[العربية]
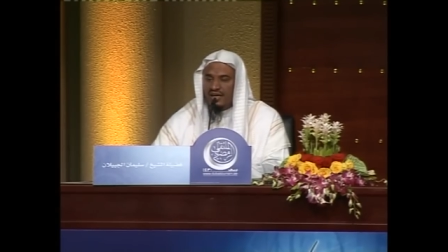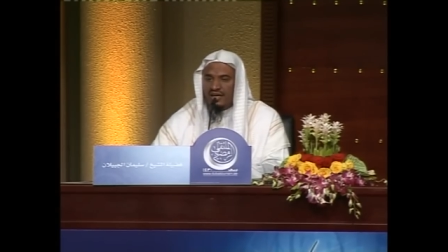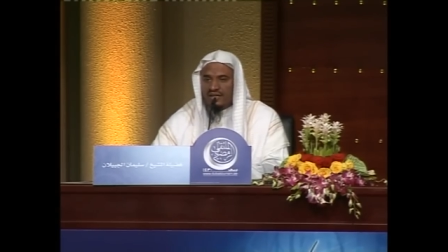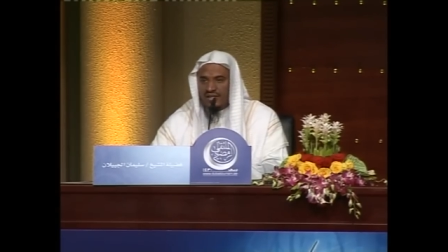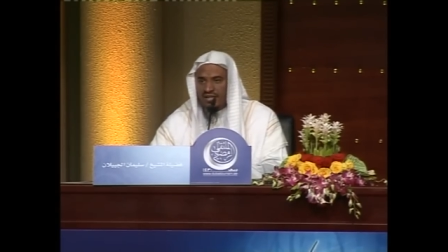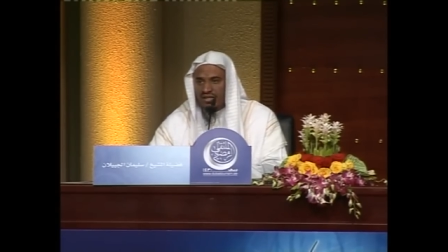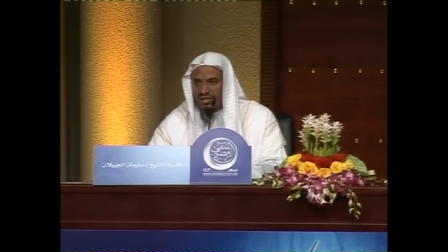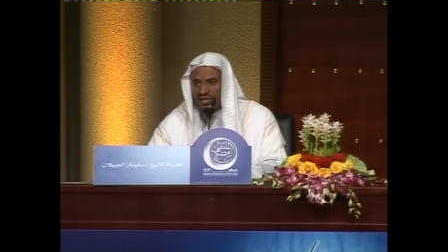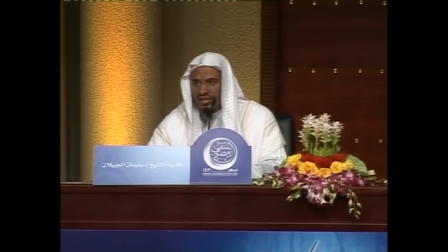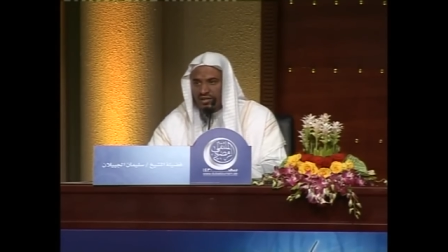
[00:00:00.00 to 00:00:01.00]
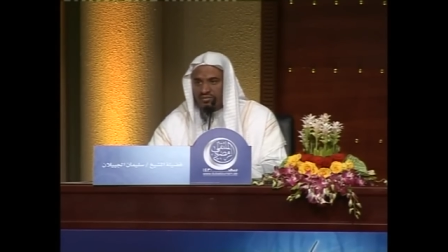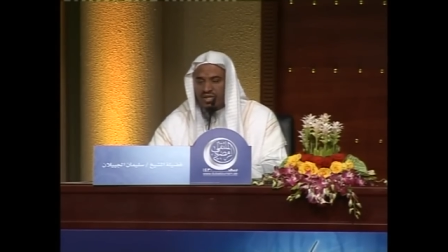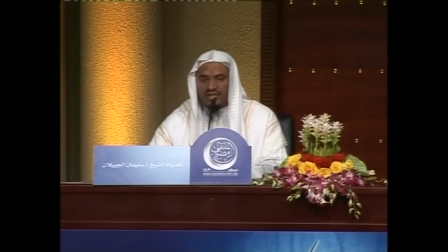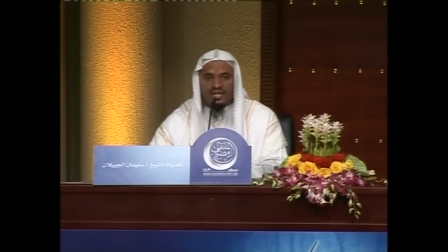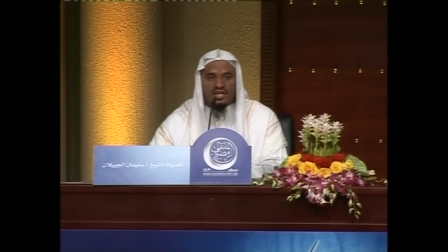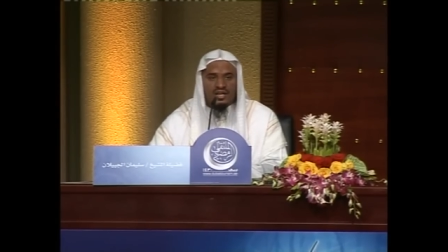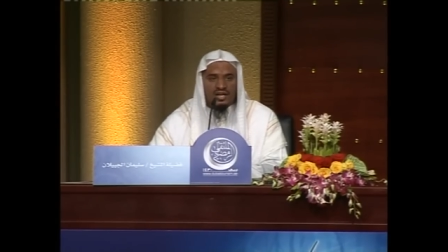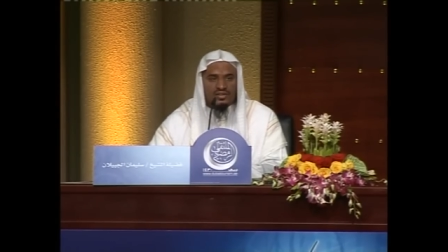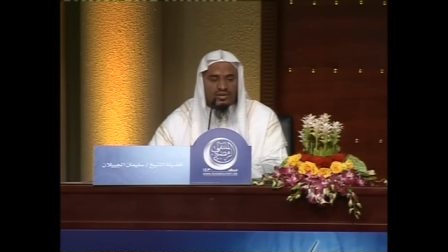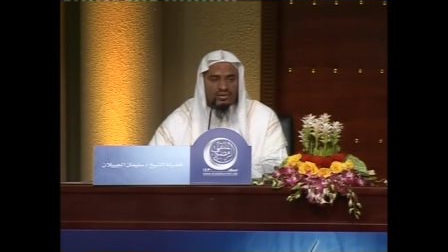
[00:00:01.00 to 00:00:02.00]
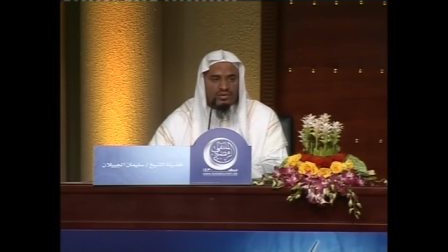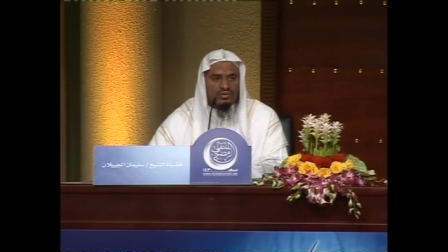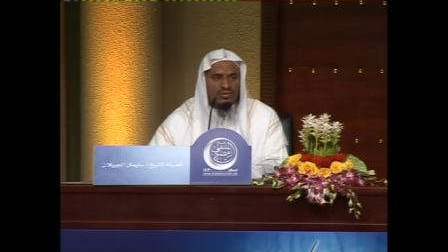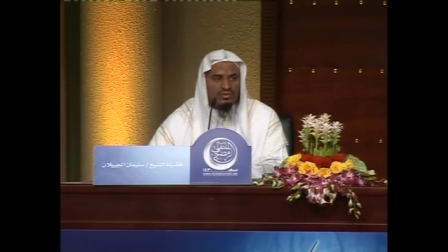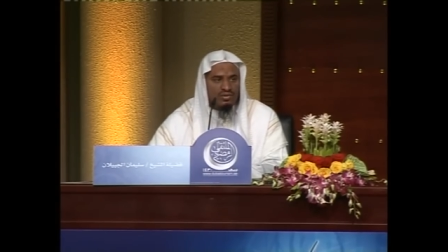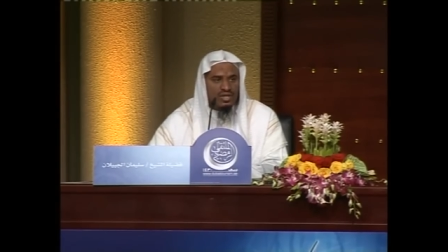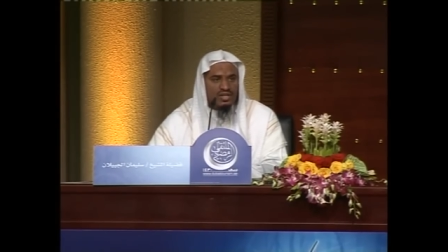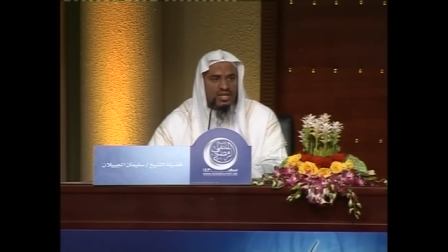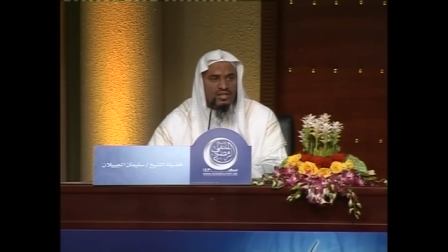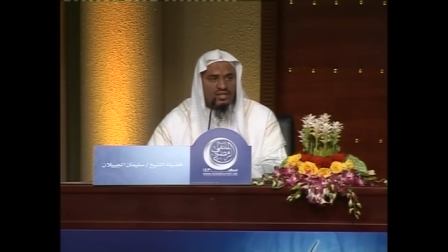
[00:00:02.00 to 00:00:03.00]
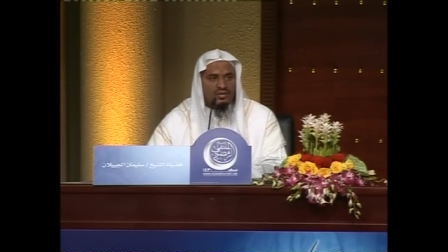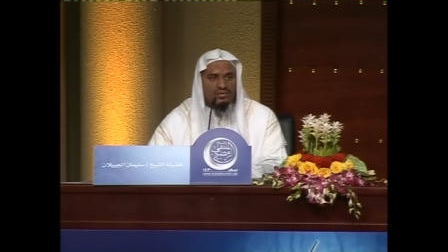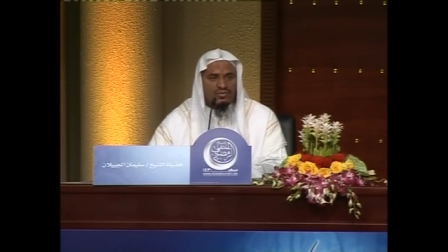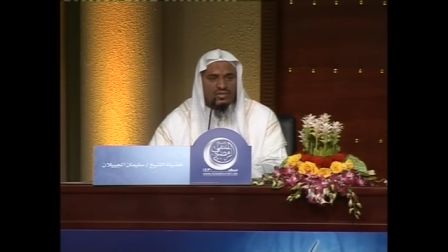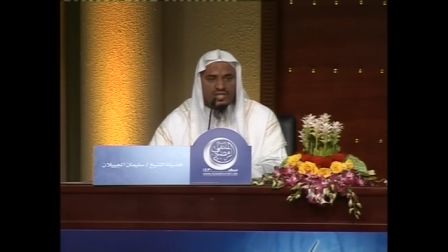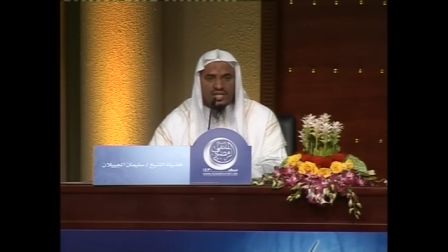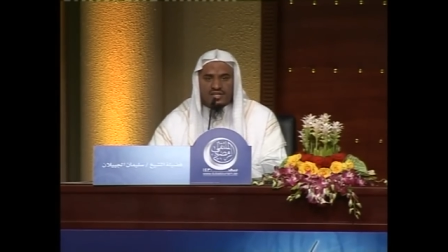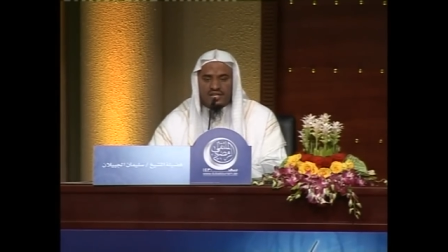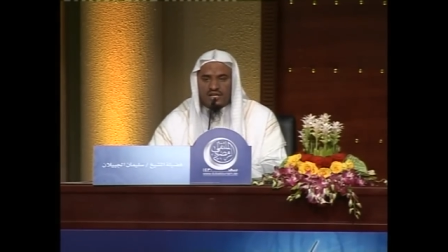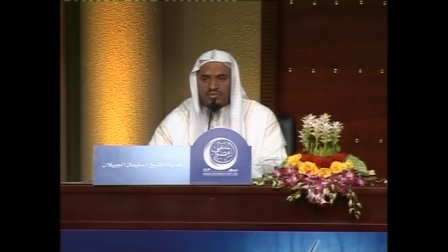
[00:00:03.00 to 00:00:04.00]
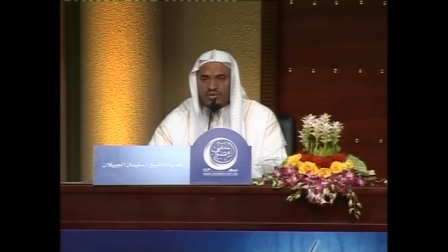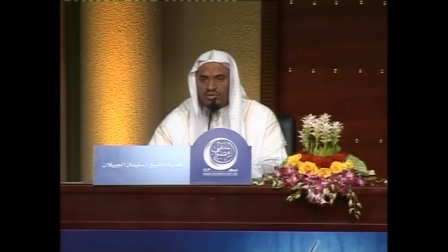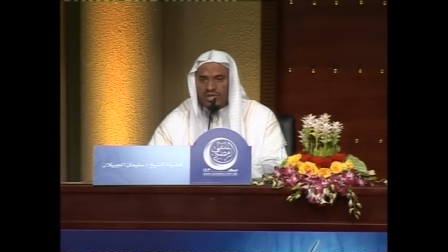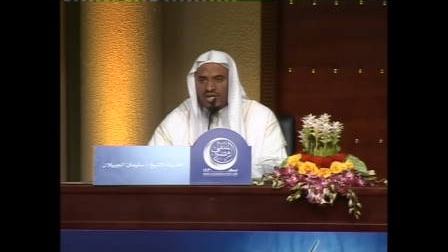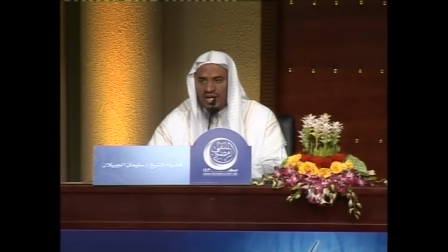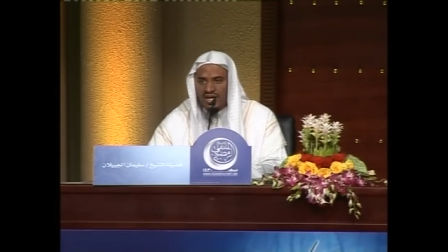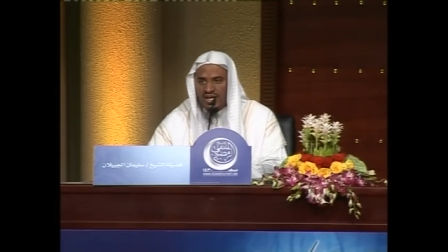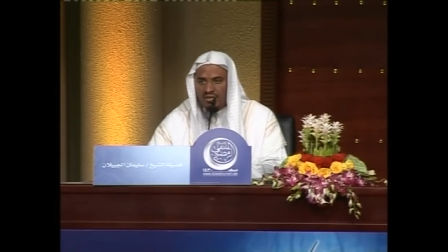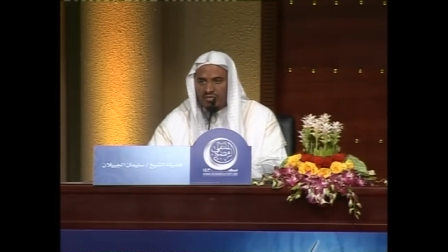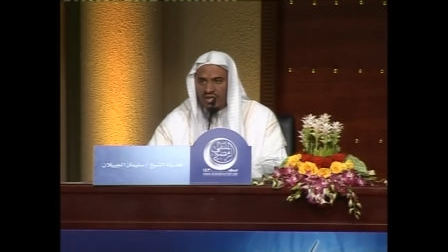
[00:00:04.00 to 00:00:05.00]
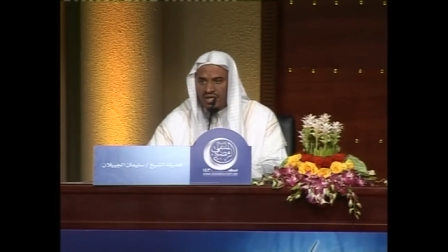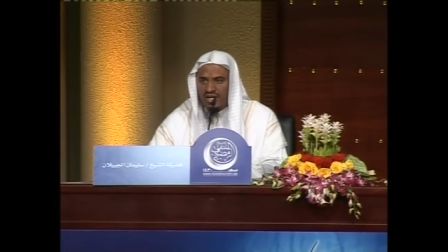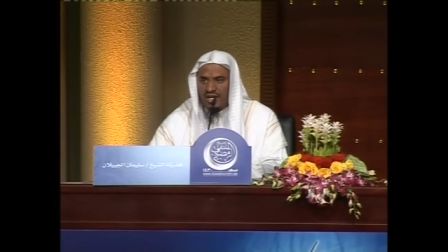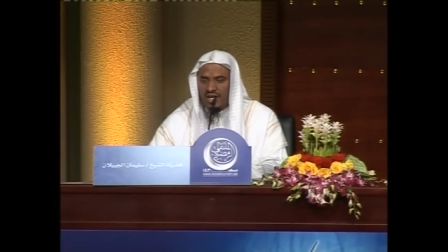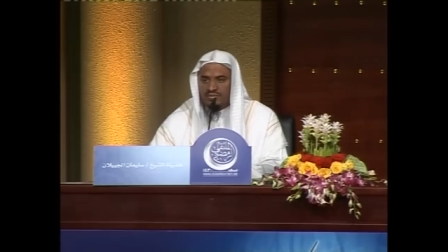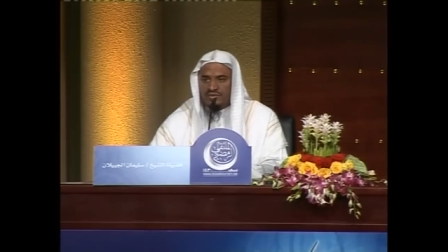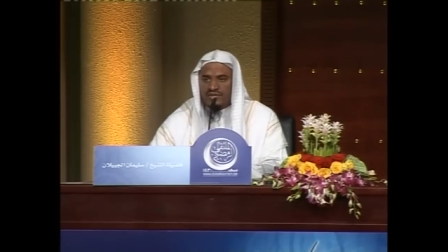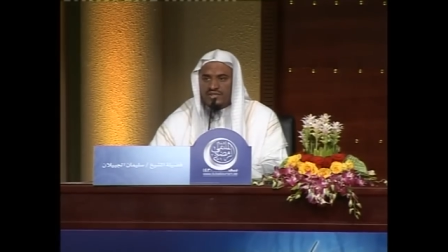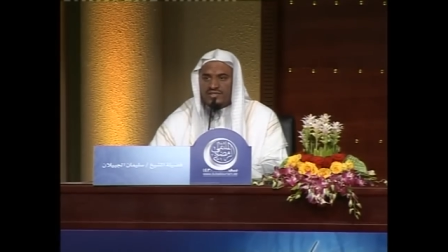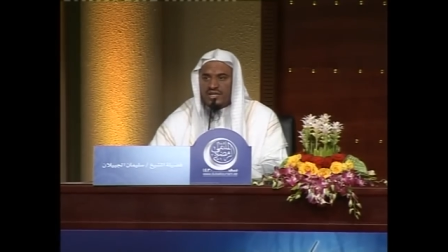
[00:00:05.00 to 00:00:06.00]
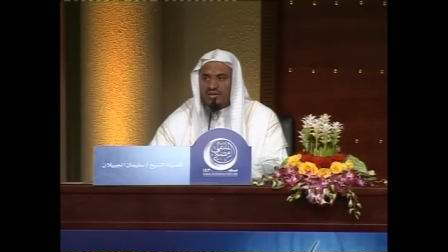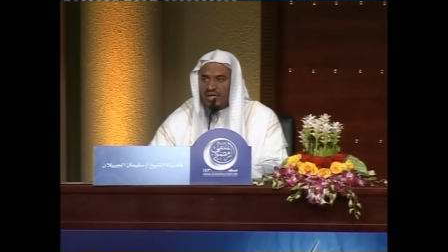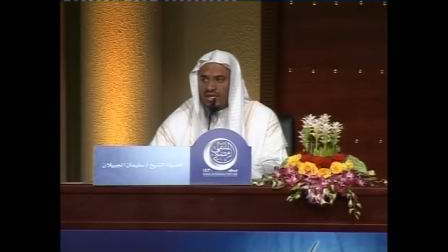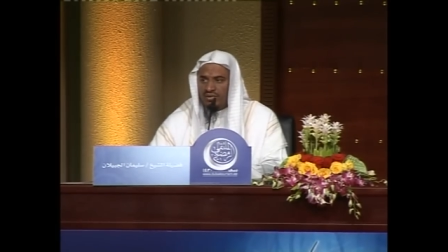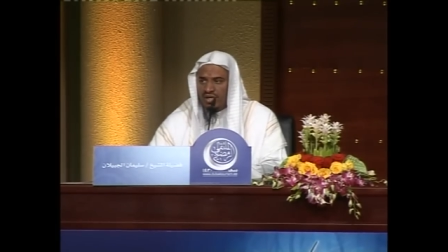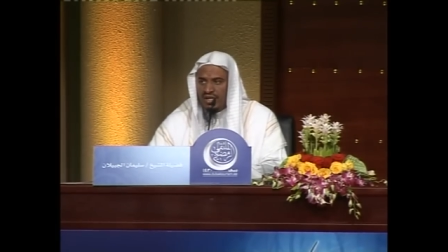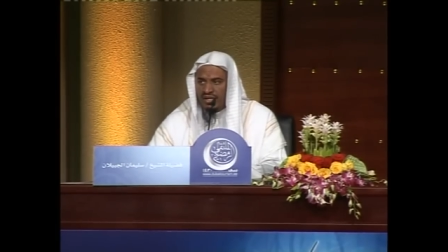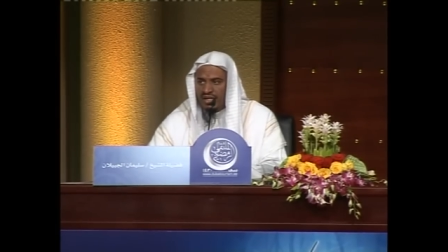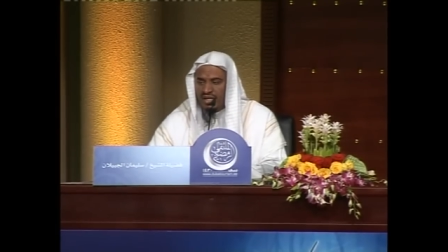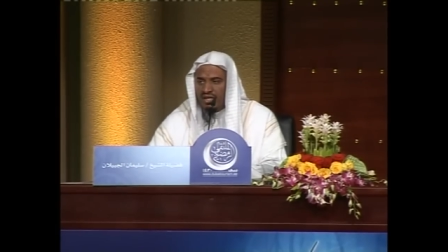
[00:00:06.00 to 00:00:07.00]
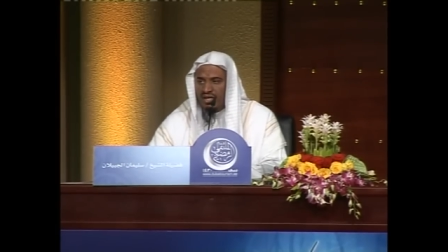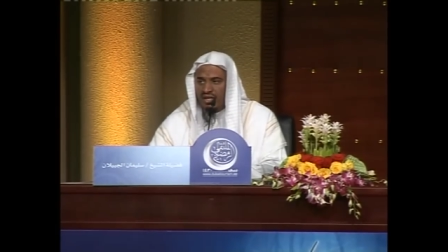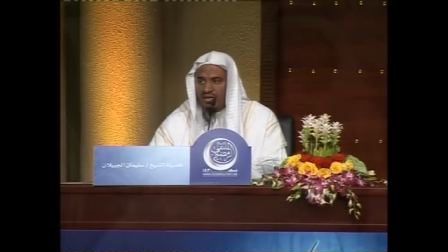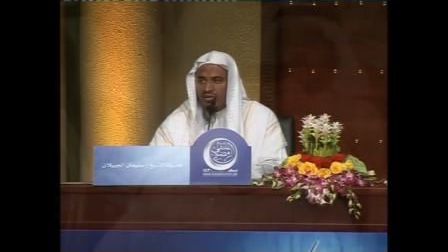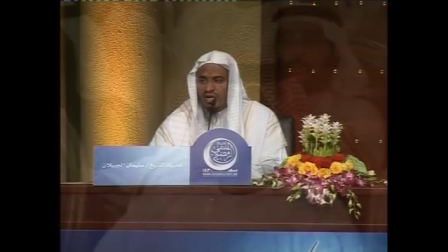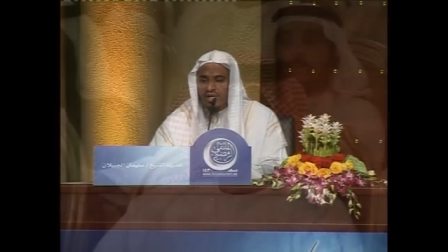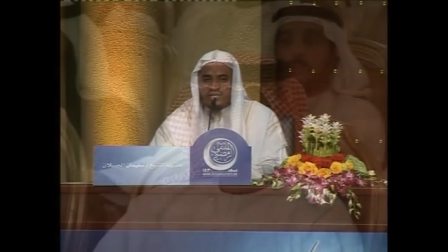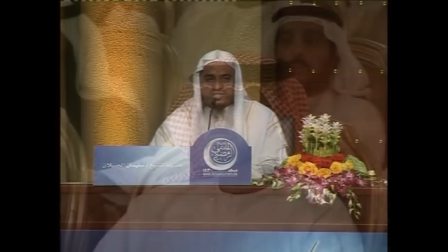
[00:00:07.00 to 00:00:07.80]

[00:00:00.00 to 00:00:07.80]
الذي امتد أثره وتأثيره في كثير من دول العالم ولله الحمد فجزاه الله عنا وعن